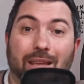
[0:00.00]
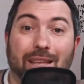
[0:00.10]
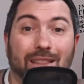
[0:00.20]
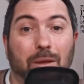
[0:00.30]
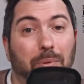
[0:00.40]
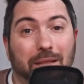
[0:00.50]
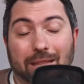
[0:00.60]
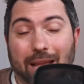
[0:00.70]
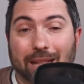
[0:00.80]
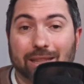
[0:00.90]

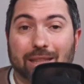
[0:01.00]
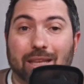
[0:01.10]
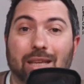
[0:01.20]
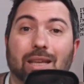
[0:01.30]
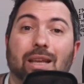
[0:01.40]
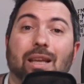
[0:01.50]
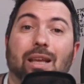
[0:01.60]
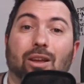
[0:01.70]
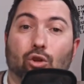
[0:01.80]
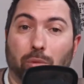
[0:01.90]
indipendenti
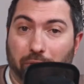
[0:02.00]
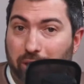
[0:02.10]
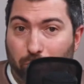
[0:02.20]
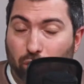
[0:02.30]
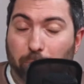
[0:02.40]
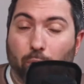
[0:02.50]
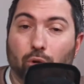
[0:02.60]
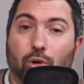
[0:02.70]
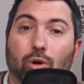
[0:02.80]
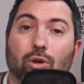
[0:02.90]
come vedremo tra
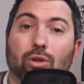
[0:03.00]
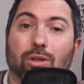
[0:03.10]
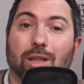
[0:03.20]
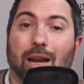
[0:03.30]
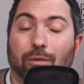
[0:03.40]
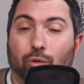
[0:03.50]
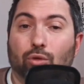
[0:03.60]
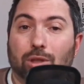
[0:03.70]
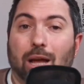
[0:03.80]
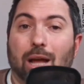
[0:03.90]
poco, dalla
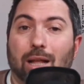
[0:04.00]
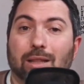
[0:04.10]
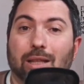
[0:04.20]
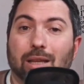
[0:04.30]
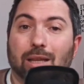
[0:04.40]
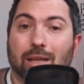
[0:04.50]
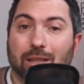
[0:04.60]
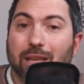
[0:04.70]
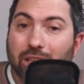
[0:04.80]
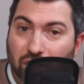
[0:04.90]
volontà de,
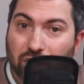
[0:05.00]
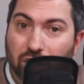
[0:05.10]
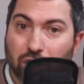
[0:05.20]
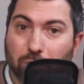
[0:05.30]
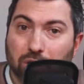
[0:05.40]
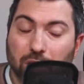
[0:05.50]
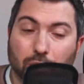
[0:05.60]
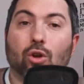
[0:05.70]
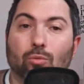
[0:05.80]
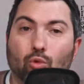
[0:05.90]
di chi gestisce quel
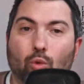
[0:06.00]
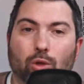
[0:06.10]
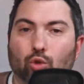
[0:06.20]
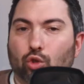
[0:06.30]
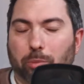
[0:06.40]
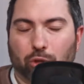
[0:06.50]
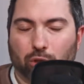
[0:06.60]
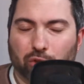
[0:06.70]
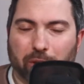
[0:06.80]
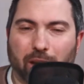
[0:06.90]
sito. Comunque, giusto per
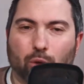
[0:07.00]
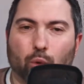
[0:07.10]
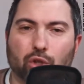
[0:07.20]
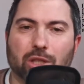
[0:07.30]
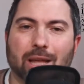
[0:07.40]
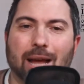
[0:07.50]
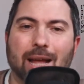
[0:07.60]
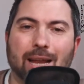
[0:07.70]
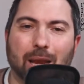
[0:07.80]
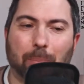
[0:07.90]
soddisfare la
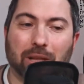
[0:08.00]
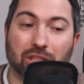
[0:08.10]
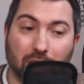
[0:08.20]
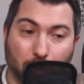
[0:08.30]
curiosità, la pagina